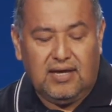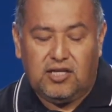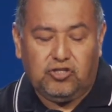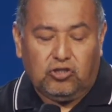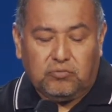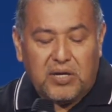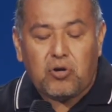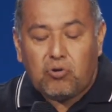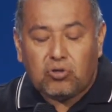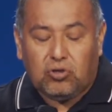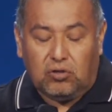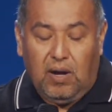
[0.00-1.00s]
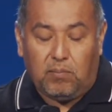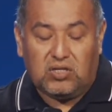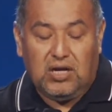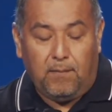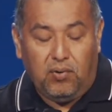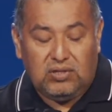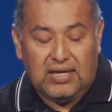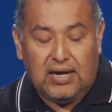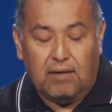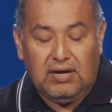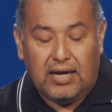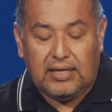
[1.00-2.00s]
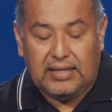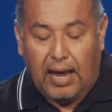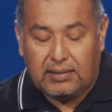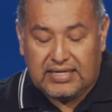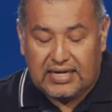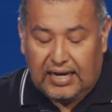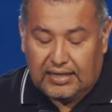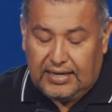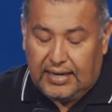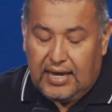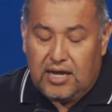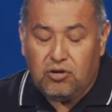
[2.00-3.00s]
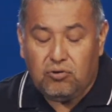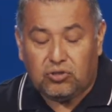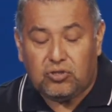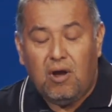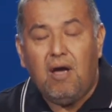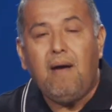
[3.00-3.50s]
estos minutos vamos a poder hablar acerca de ellos